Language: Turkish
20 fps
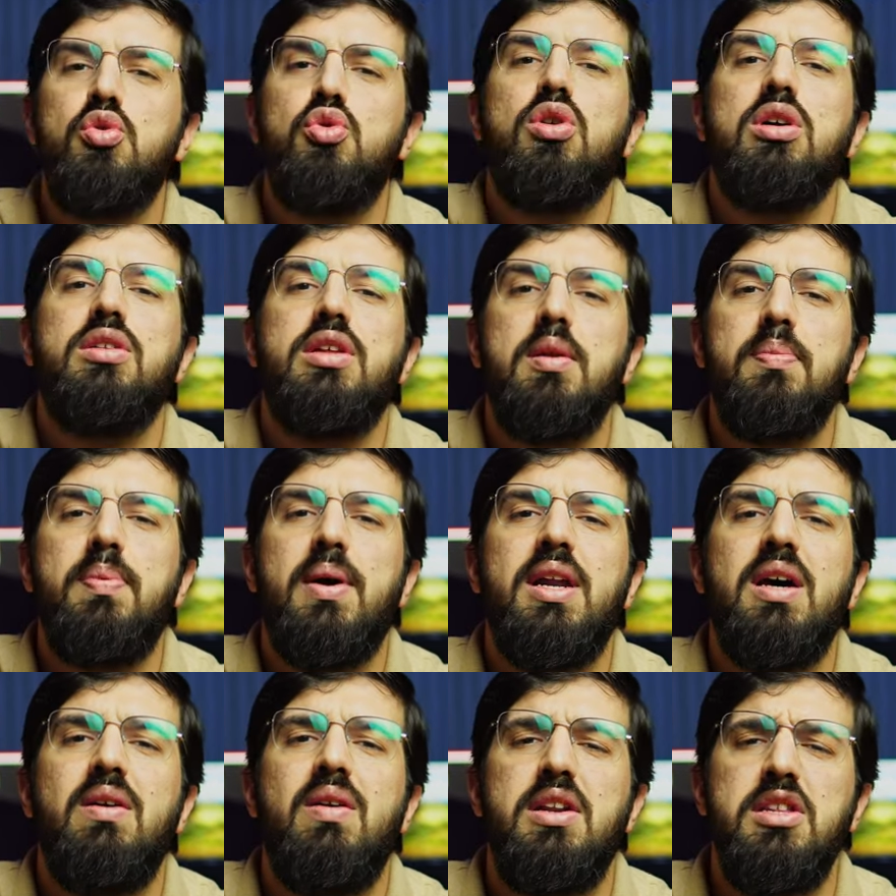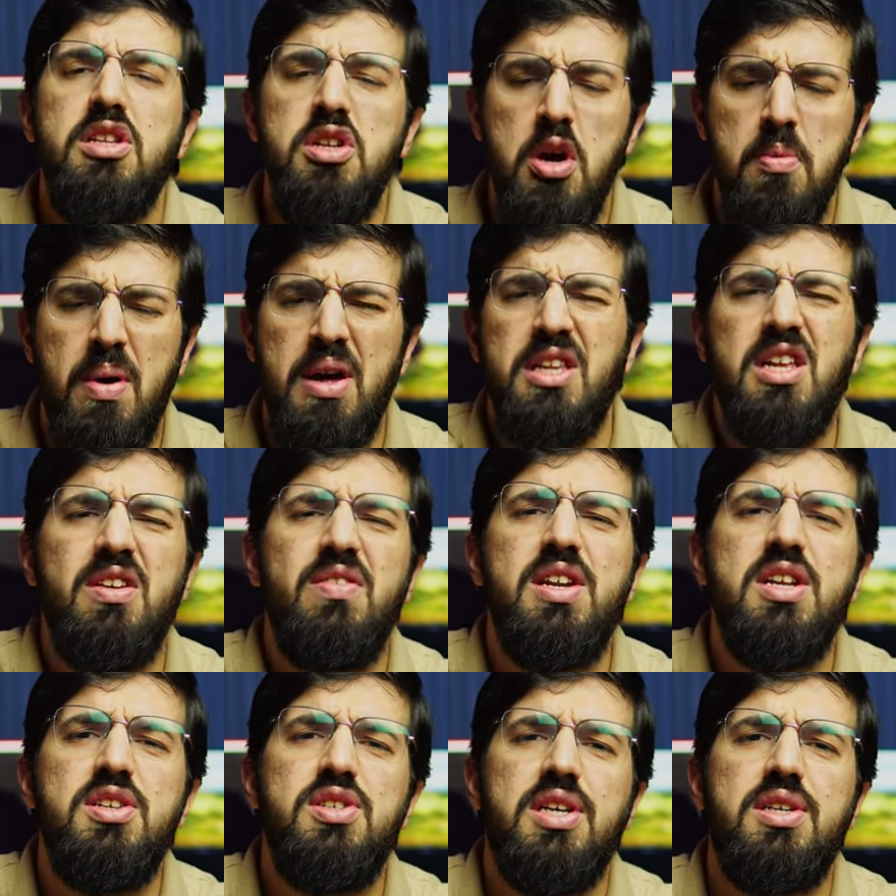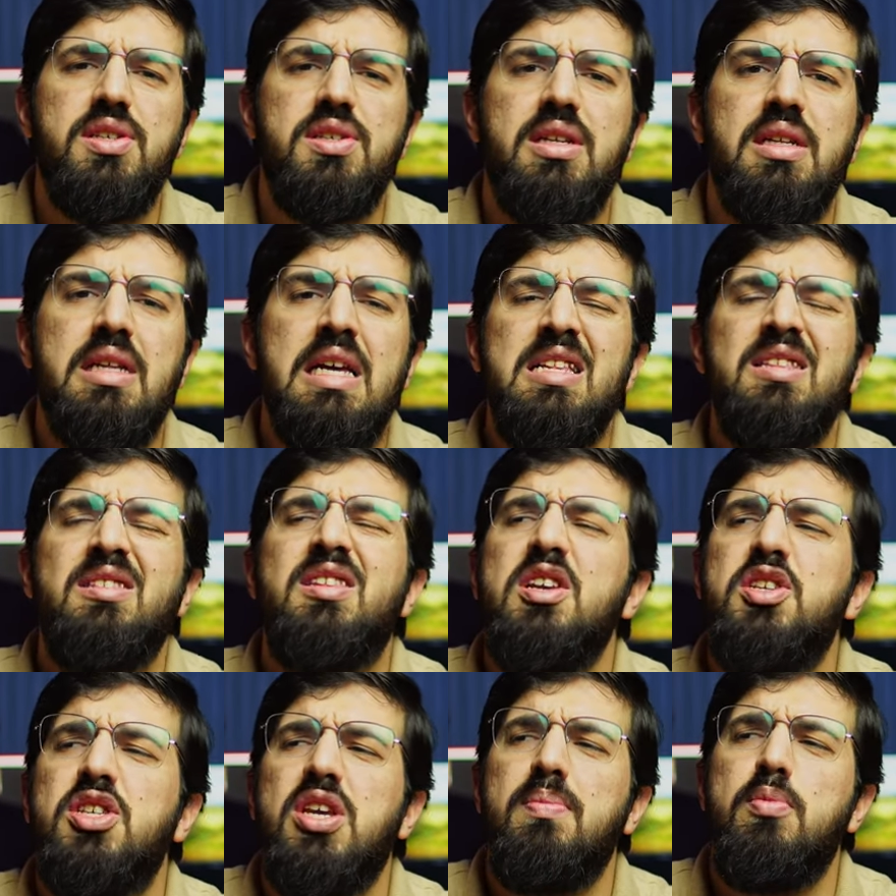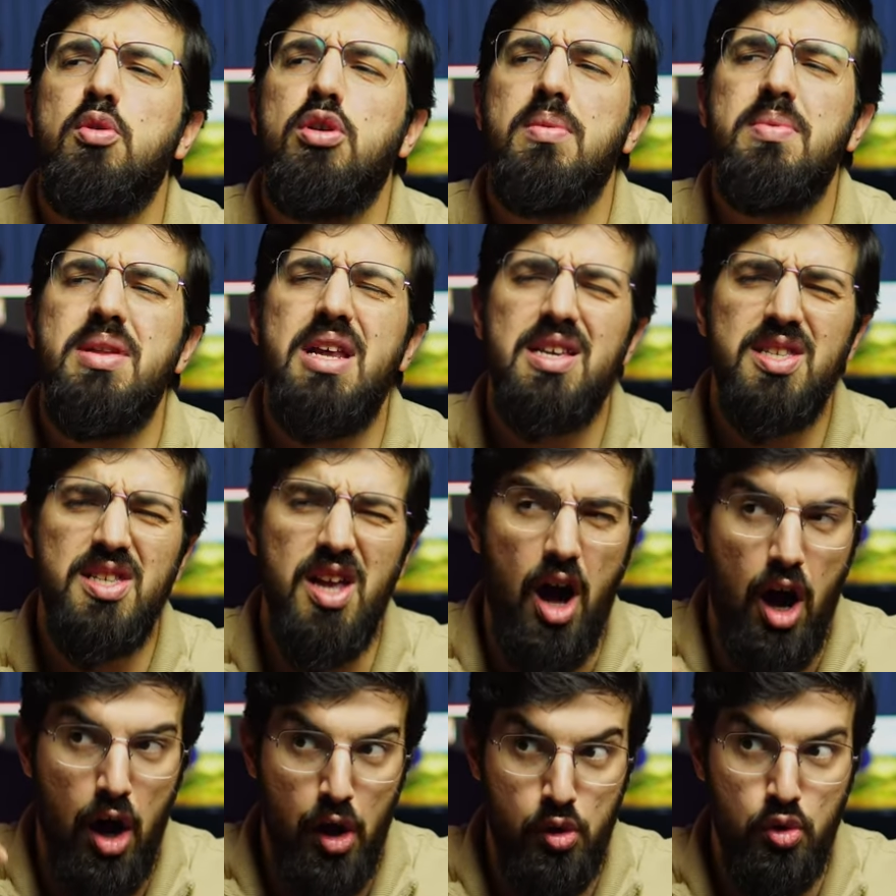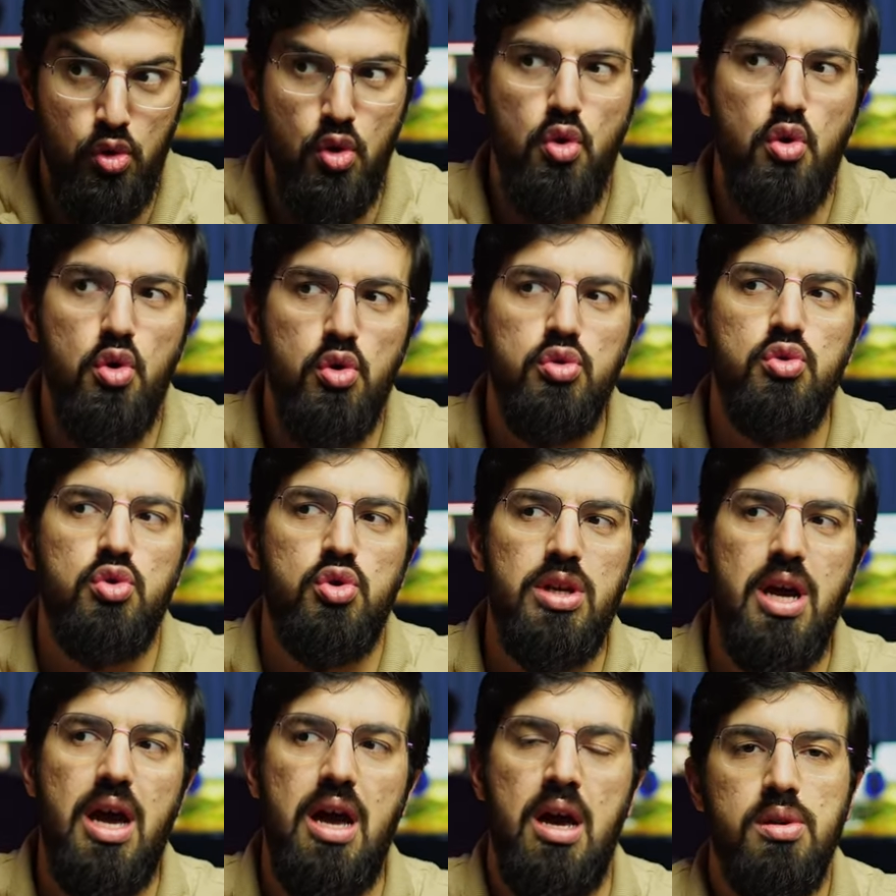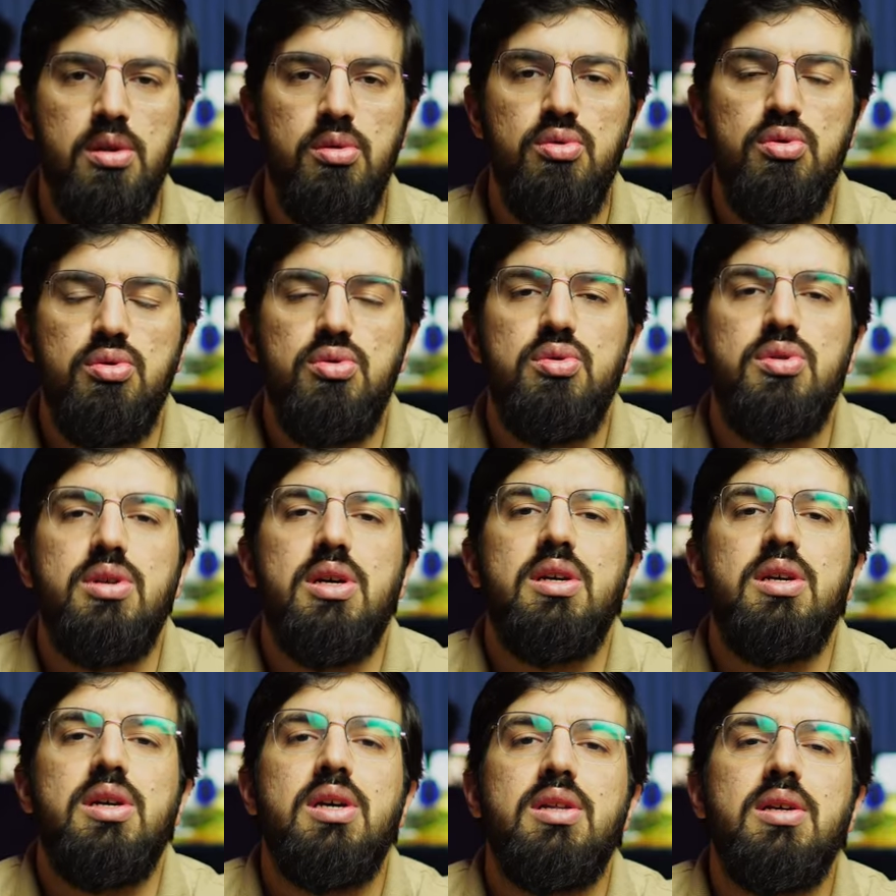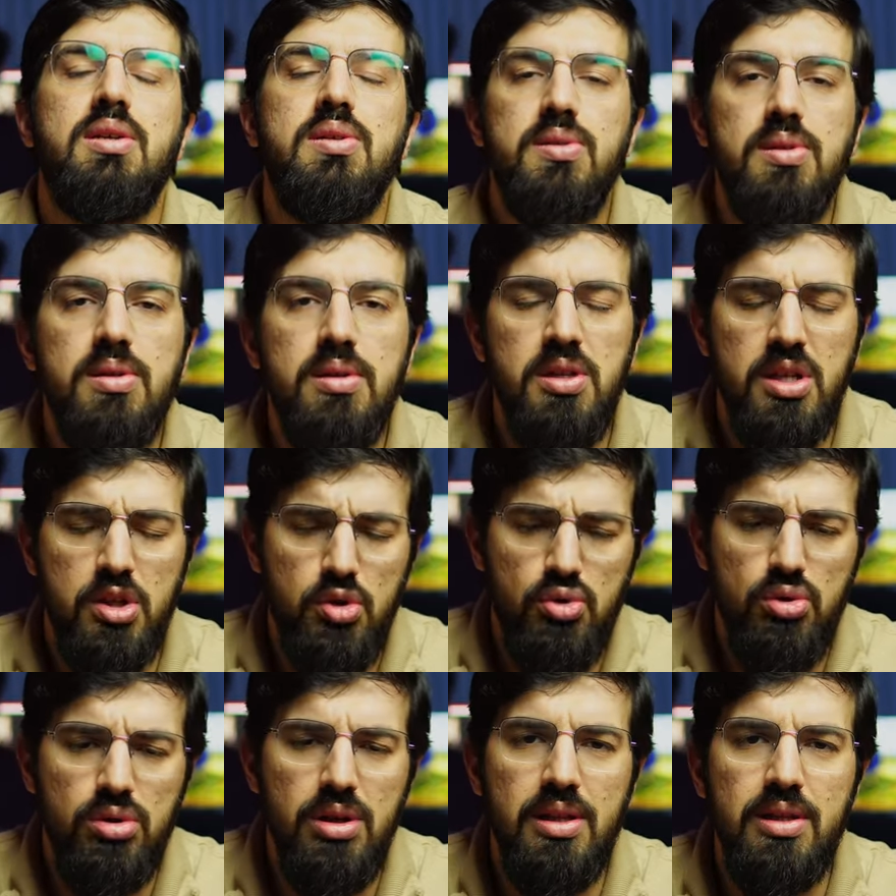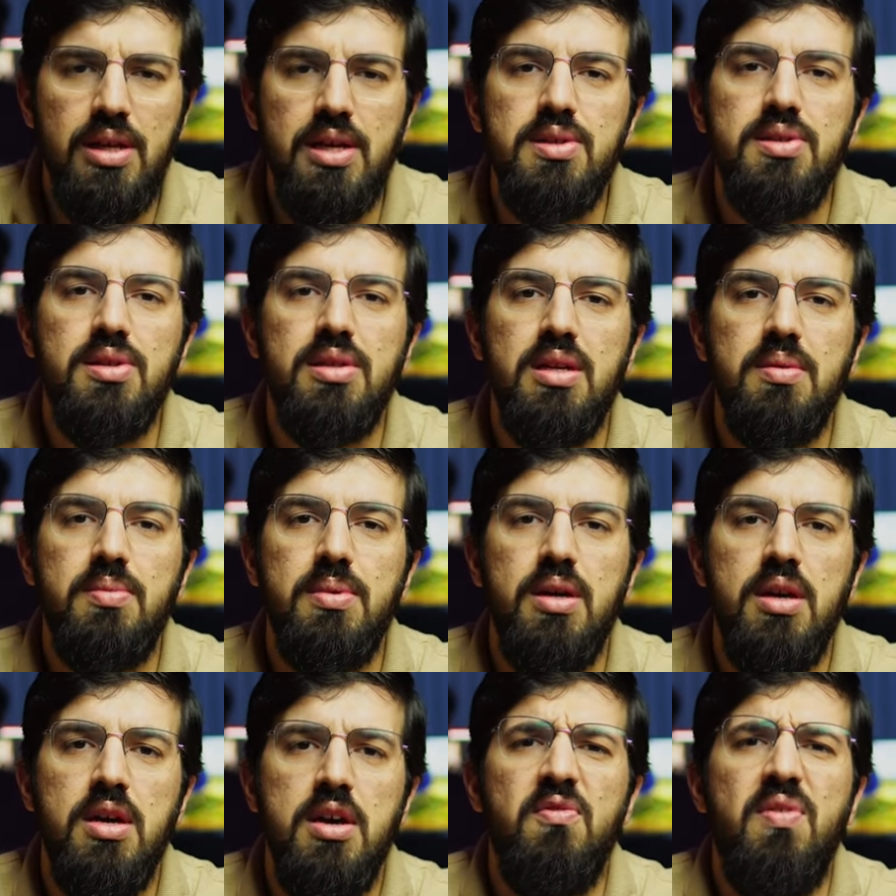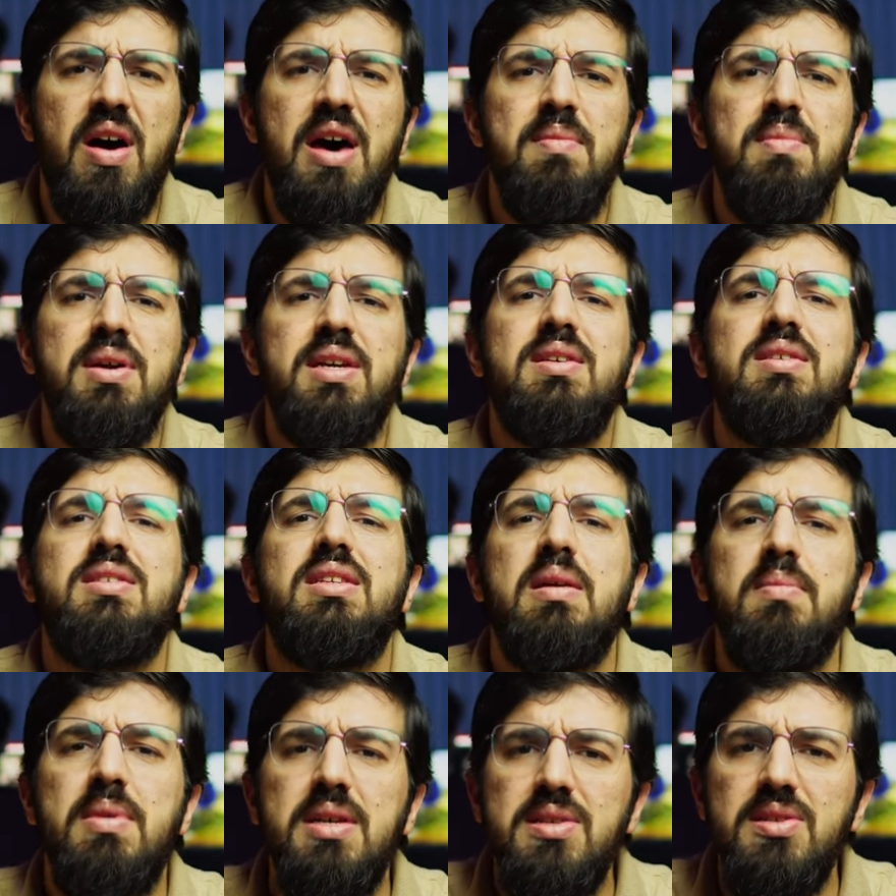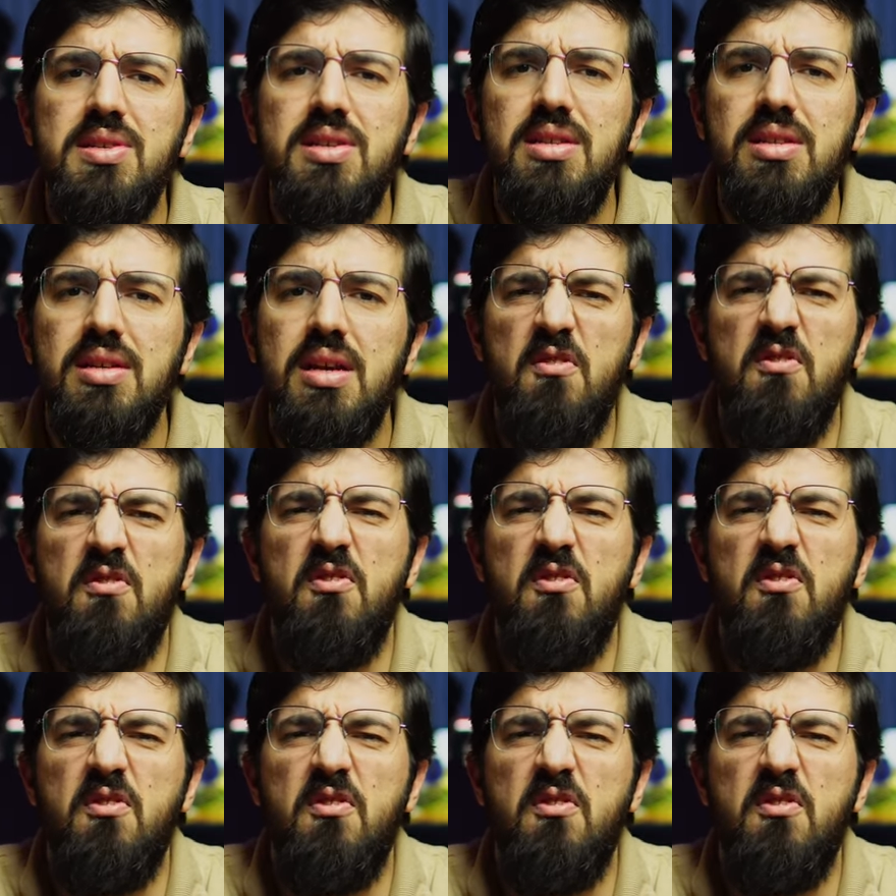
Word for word: şu kadar para verdin bana da vereceksin dese böyle biraz da argo konuşsa ne diyorsun sen ya dersin. Git şuradan dersin değil mi? Vermek istemezsin.